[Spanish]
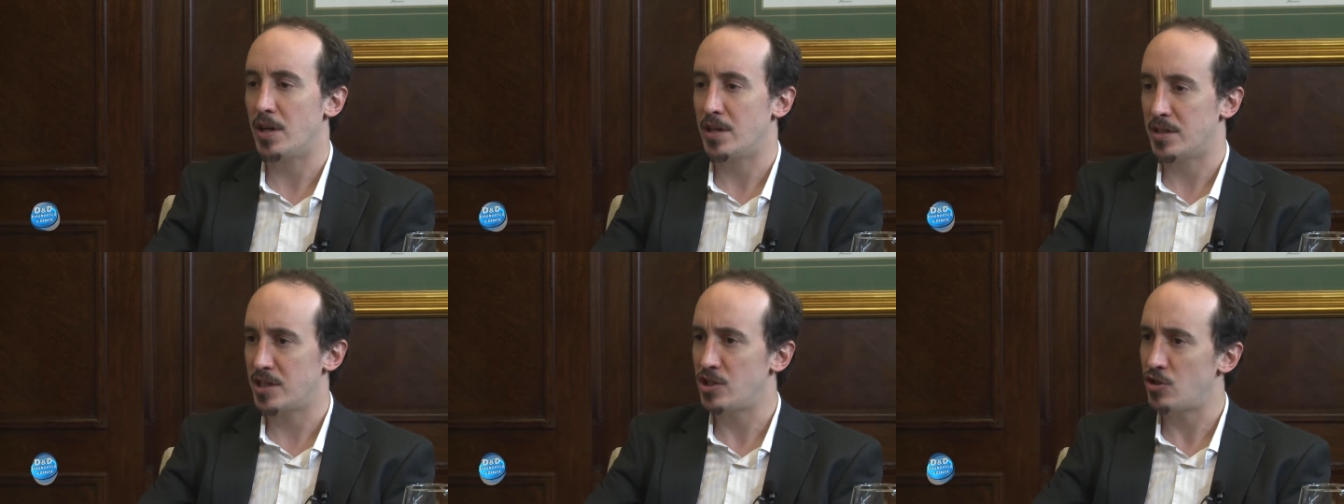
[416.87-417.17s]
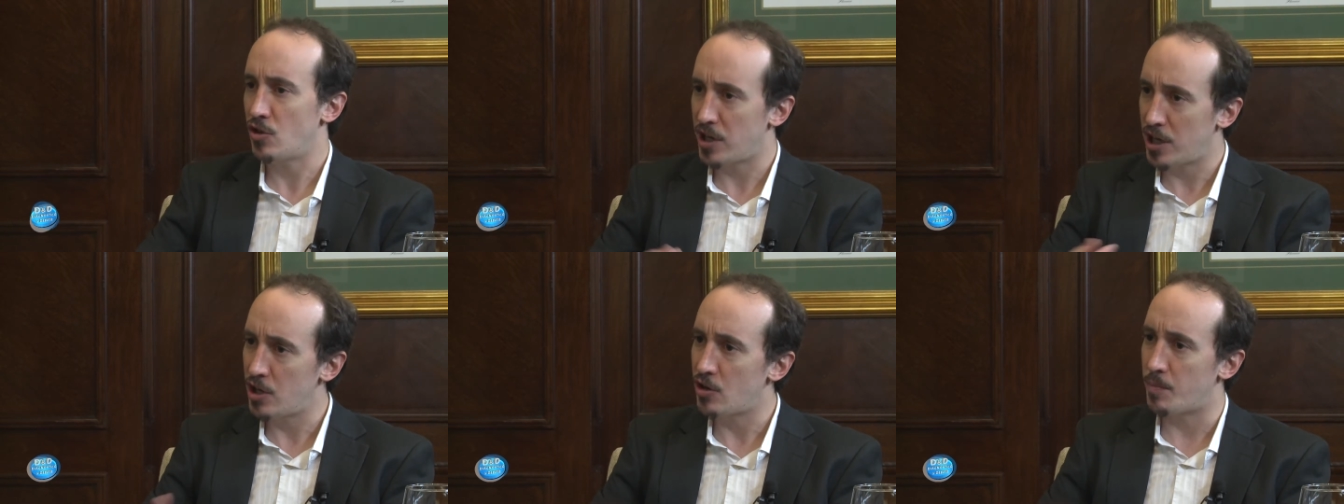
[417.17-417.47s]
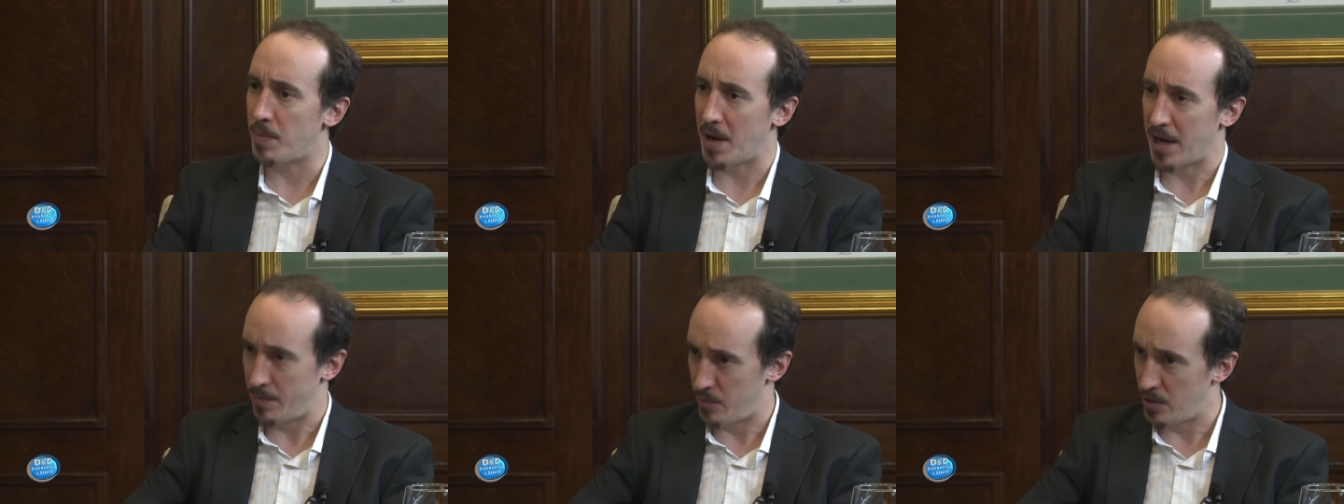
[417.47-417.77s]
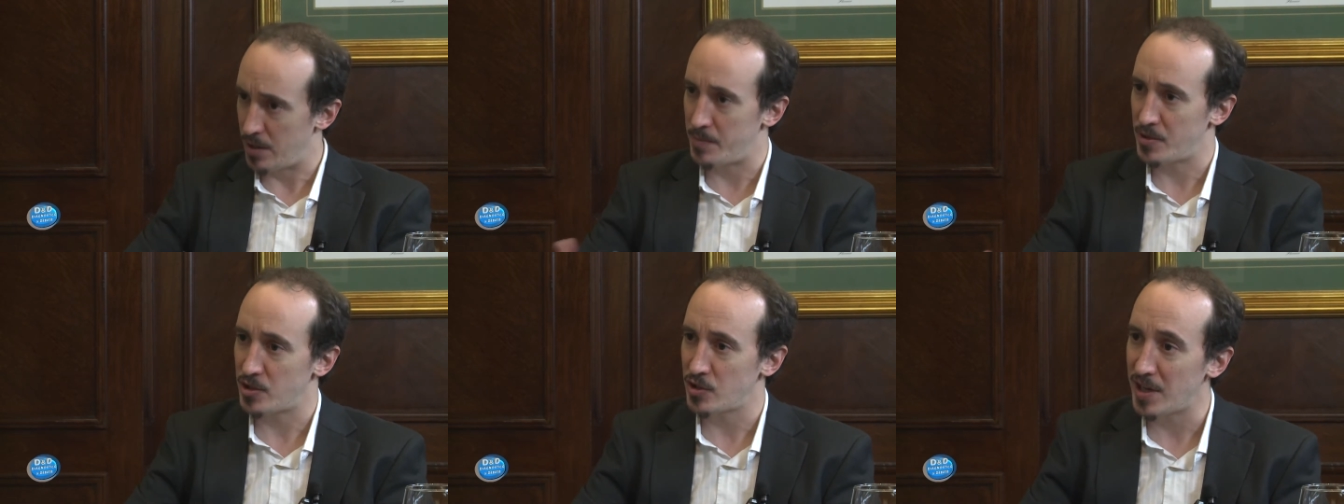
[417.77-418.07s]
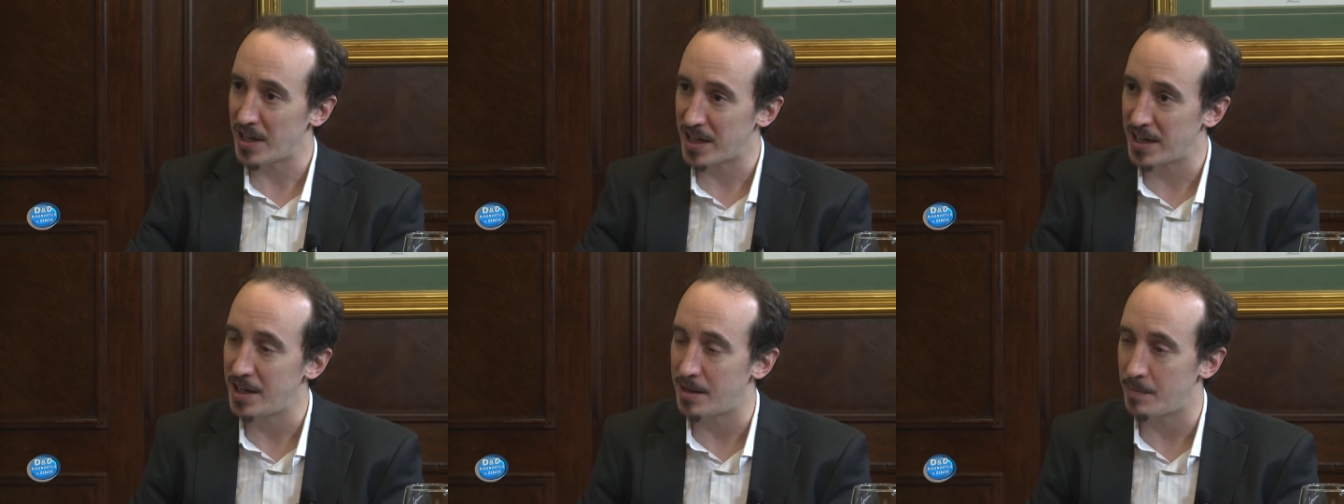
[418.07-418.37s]
si yo quiero pagar, porque la
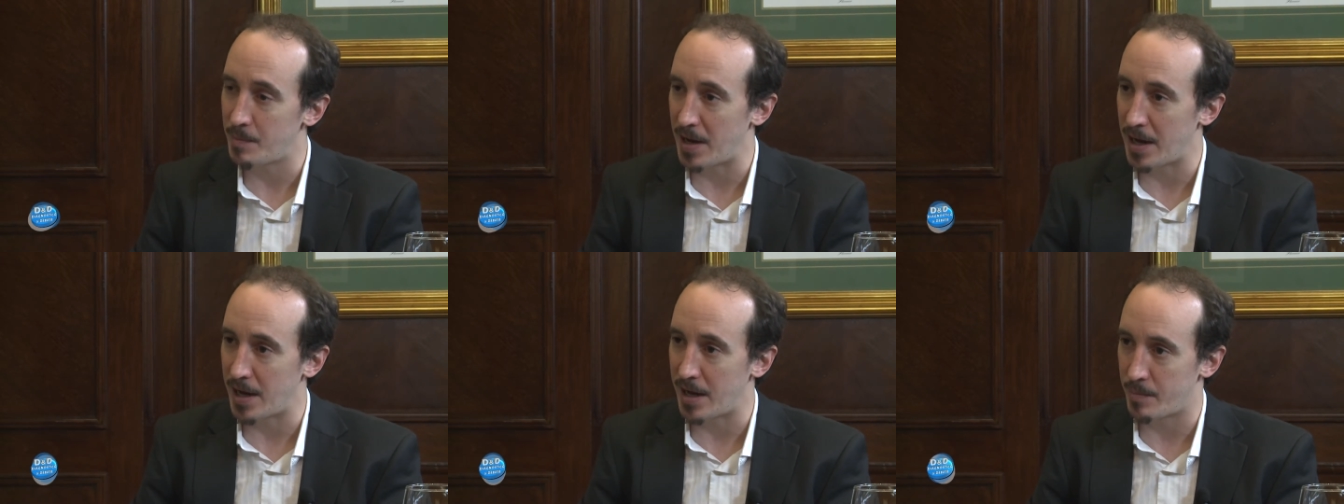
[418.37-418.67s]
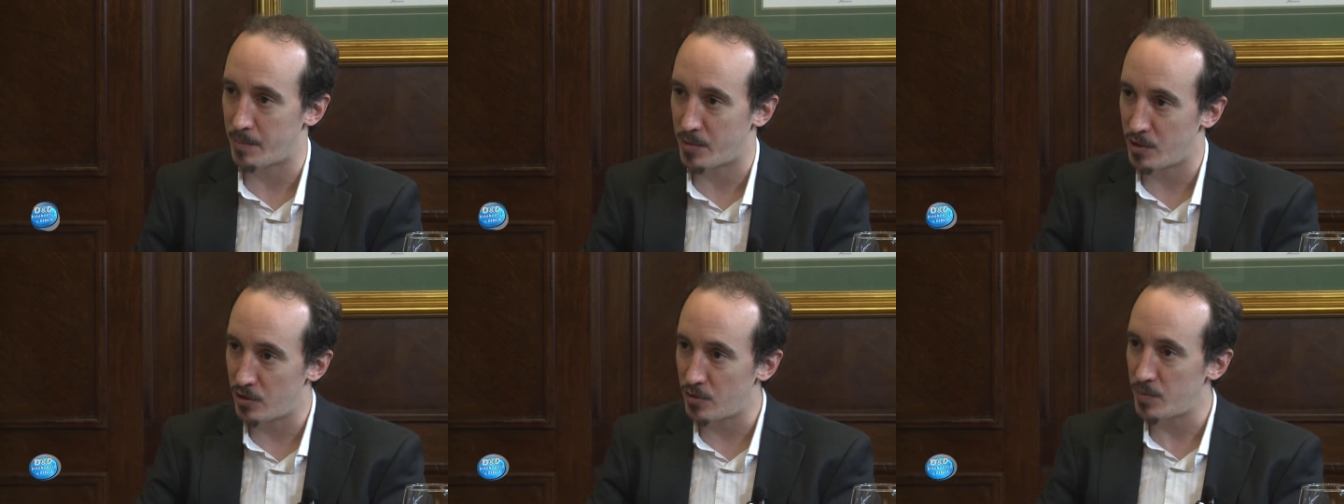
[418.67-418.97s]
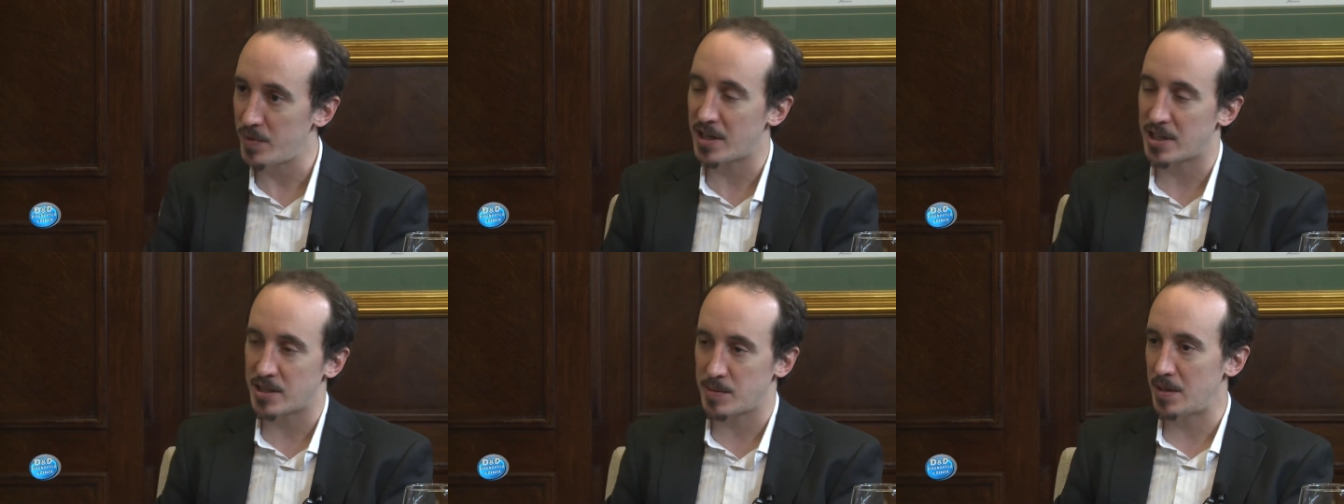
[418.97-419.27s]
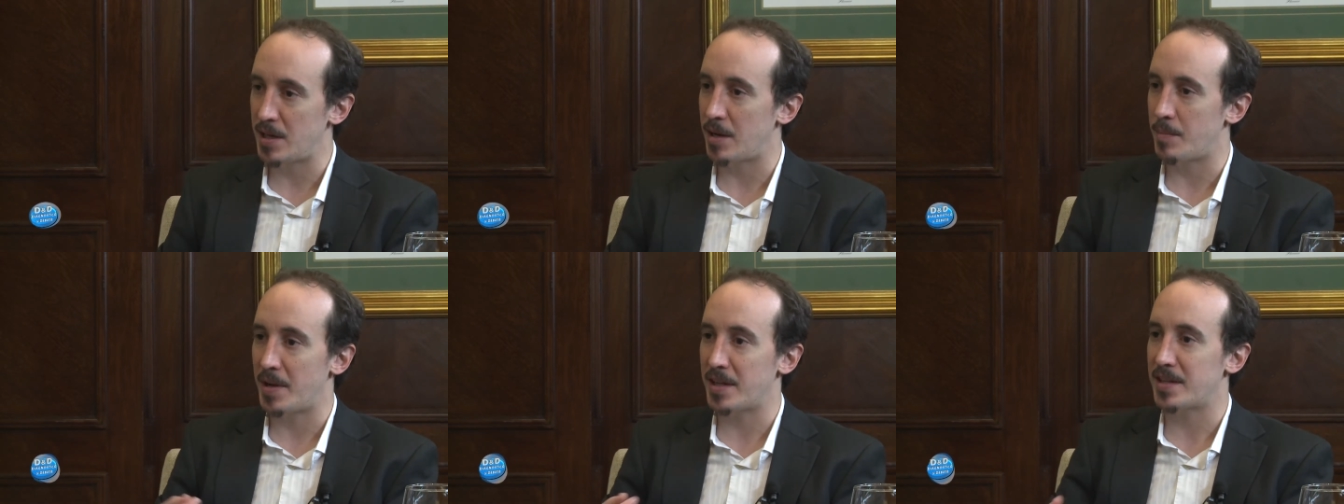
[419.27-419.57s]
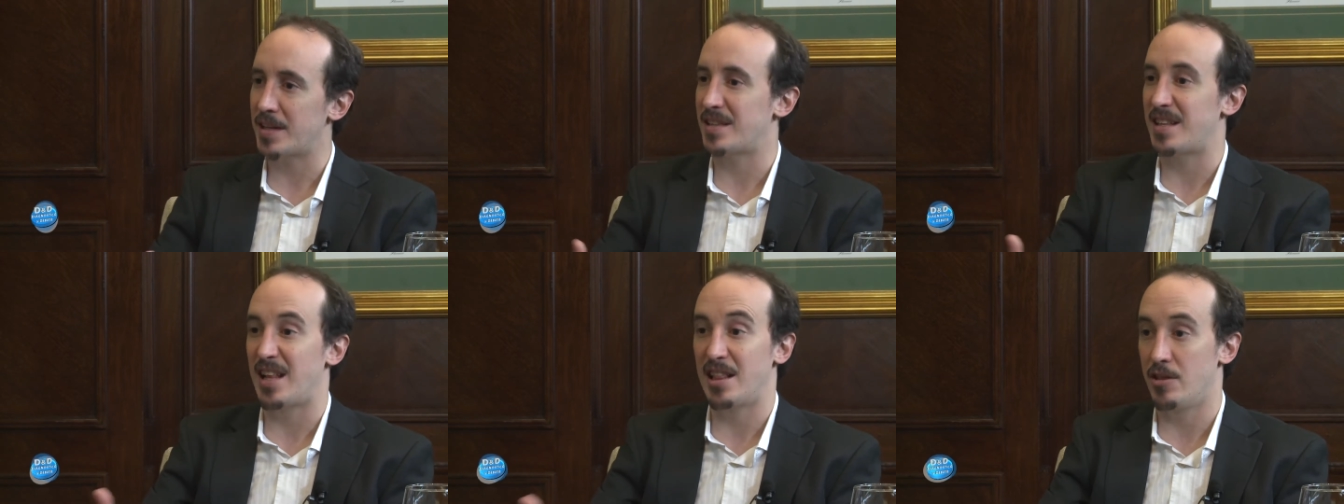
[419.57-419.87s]
persona quiere pagar, pero no voy a recibir la
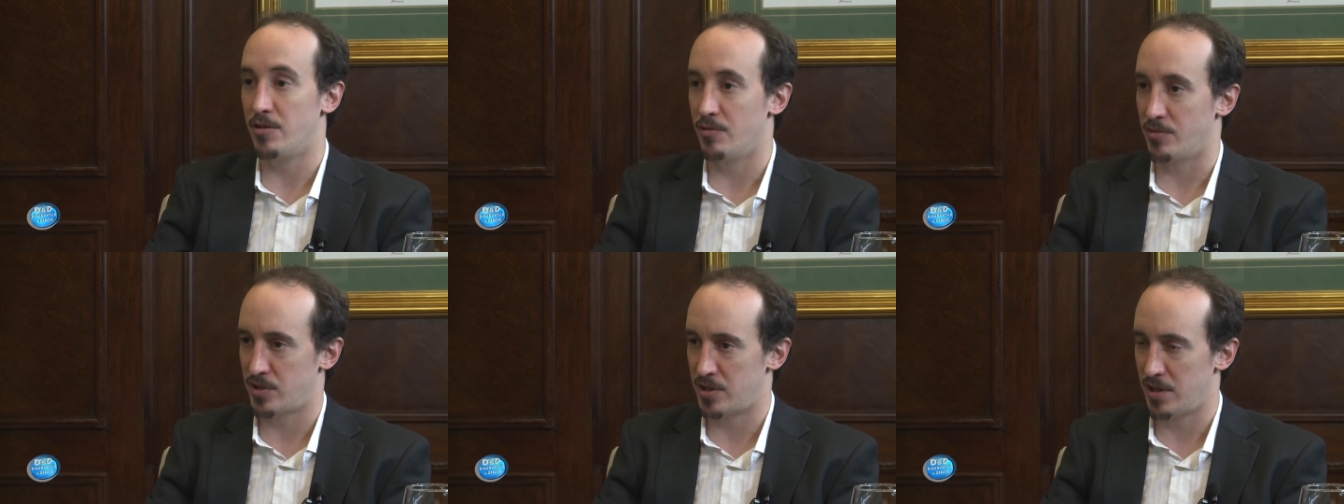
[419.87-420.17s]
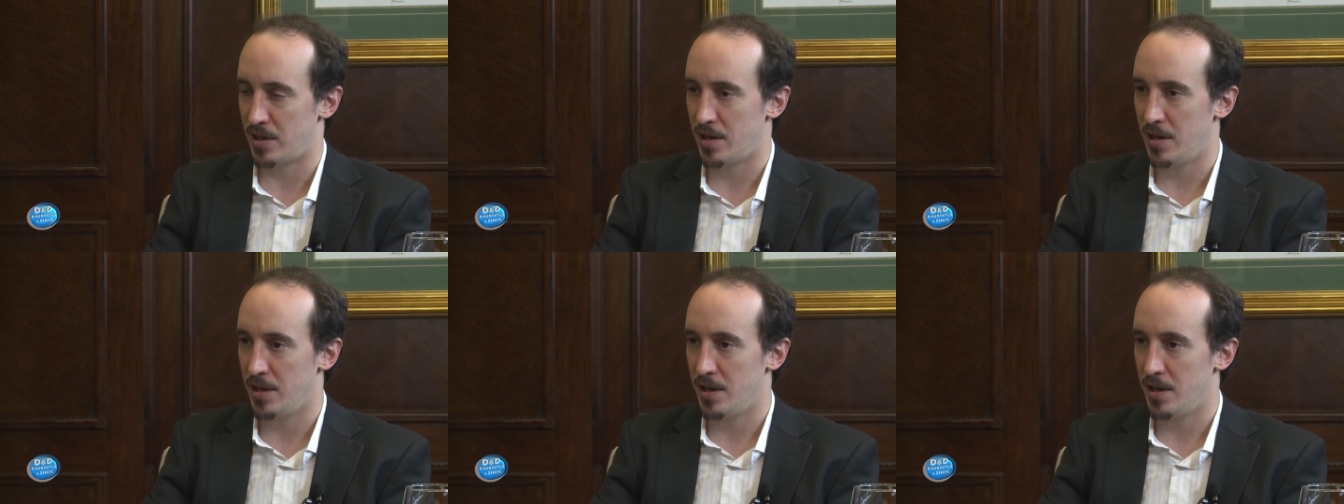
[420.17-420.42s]
plata hasta el 12.